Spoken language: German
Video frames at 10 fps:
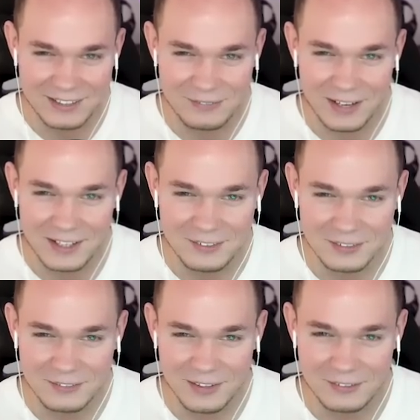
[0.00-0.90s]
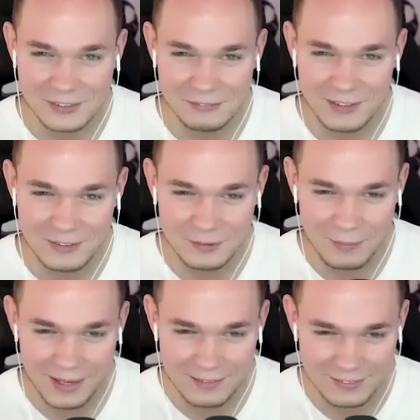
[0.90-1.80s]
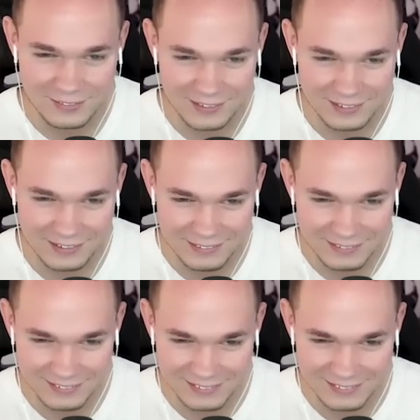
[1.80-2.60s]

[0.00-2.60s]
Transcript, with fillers: ich weiß und ich weiß auch schon, welche du meinst tatsächlich.